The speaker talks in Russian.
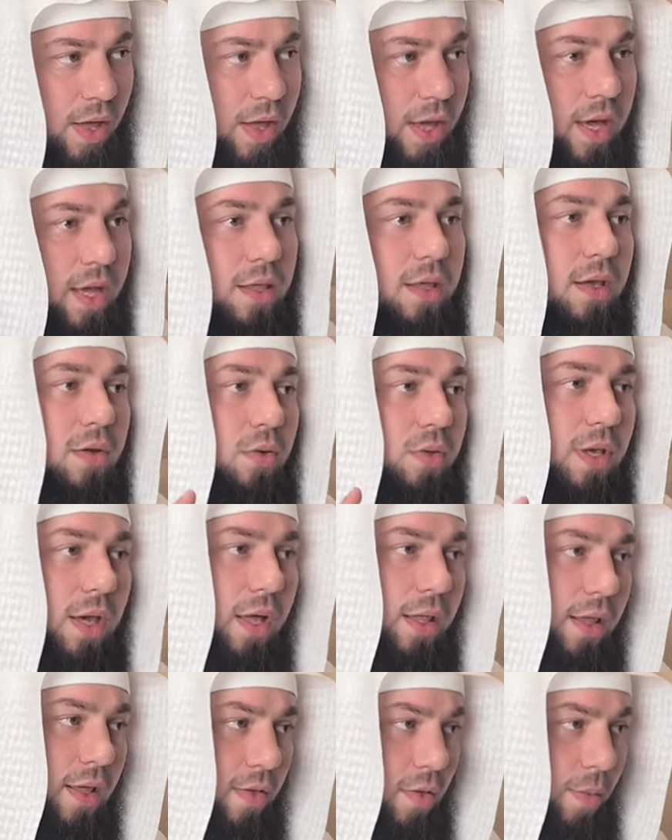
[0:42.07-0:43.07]
этих людей
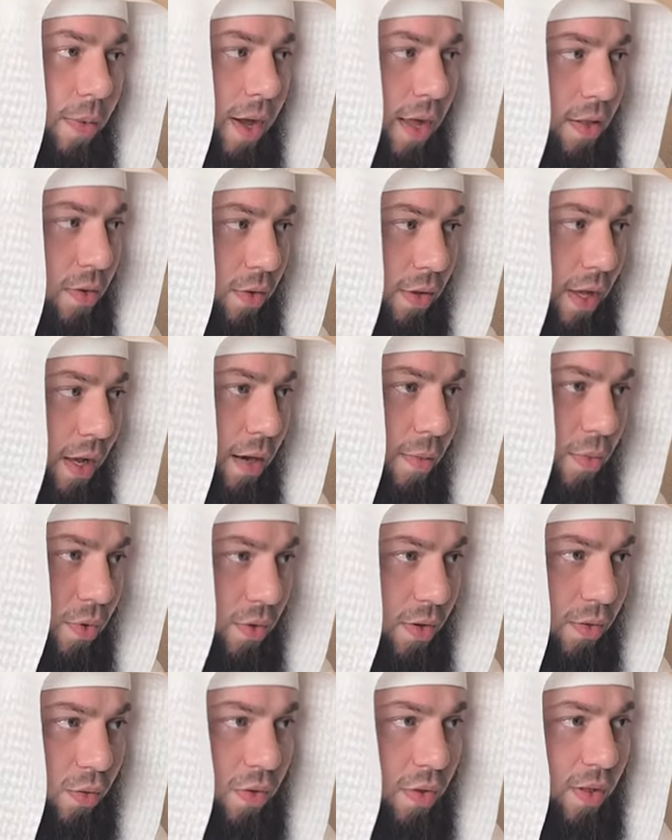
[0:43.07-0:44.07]
Аллах Субхану Тааля
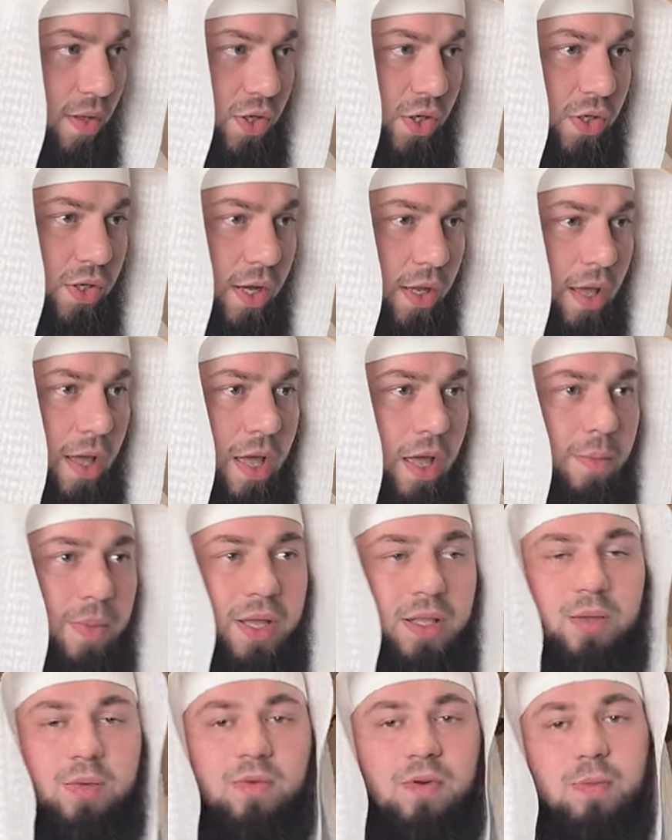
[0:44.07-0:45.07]
будет то есть, защищать.
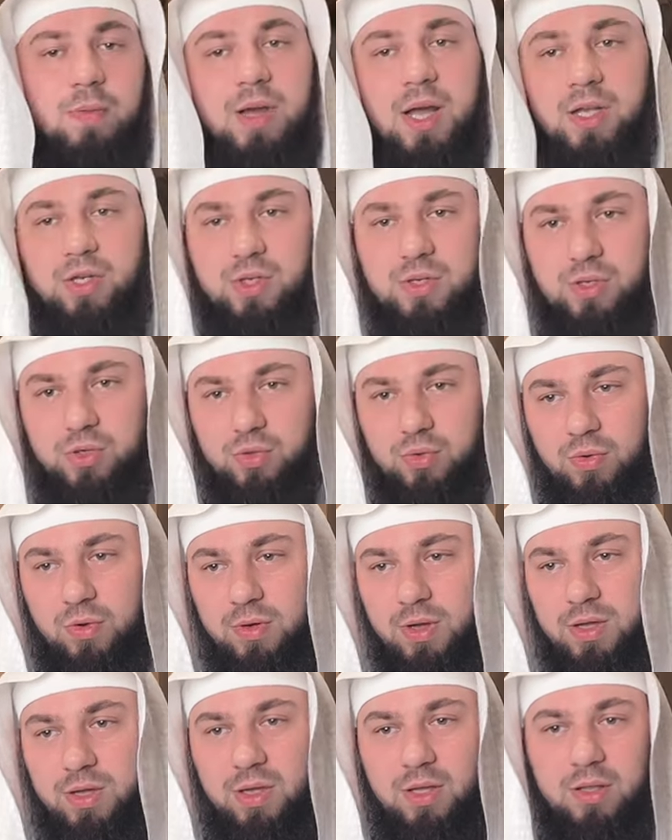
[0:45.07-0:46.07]
Поэтому вам кажется, что
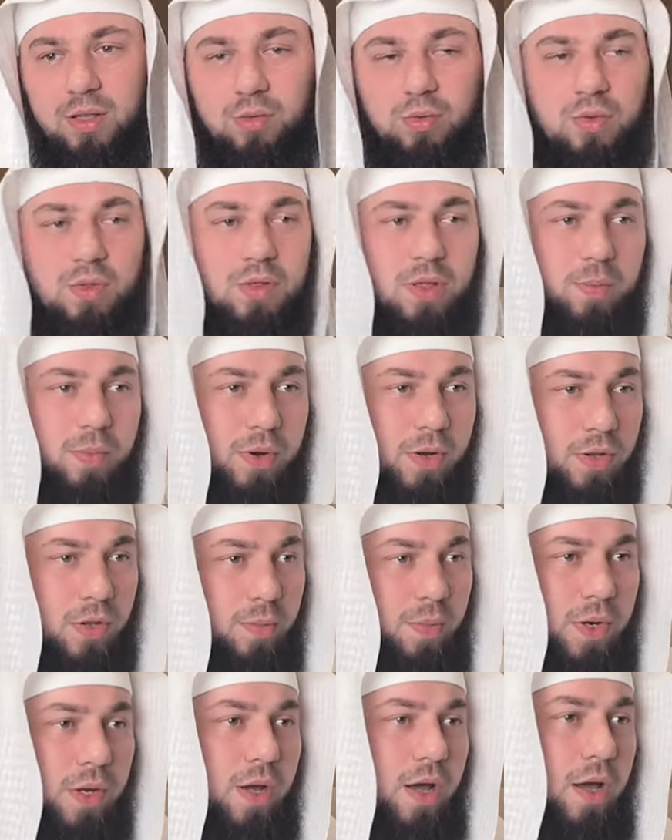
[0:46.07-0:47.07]
какие-то то есть,
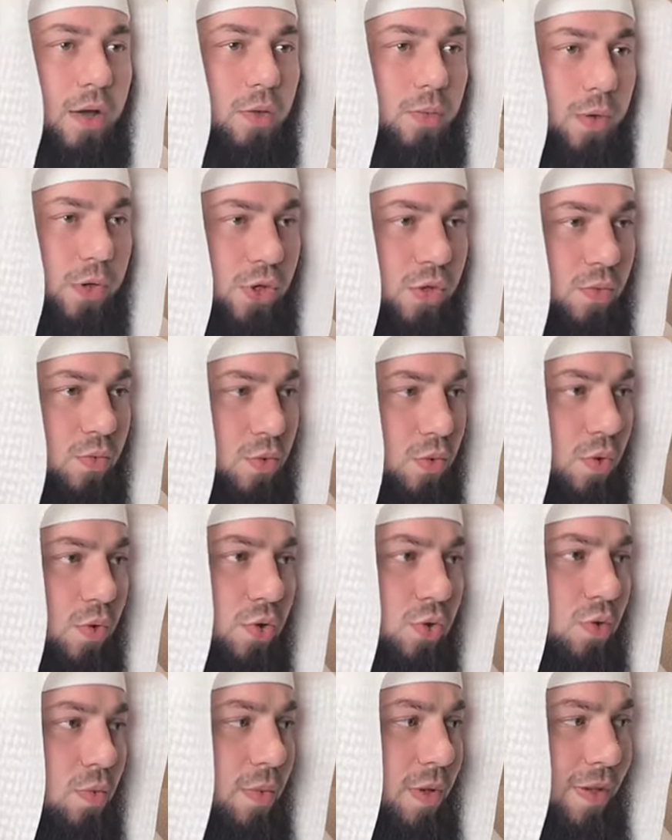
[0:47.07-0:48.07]
напрягают, почему то
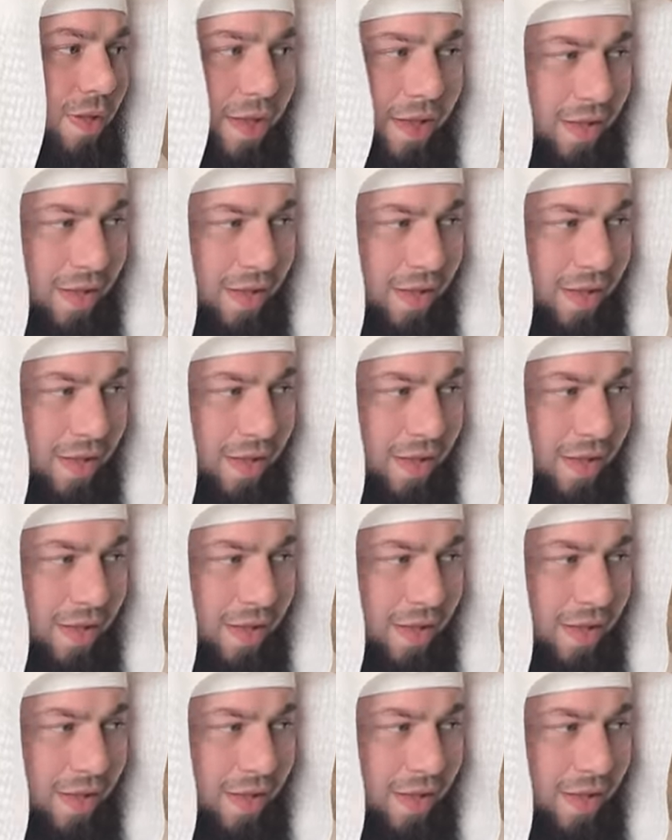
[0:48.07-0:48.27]
есть шумят.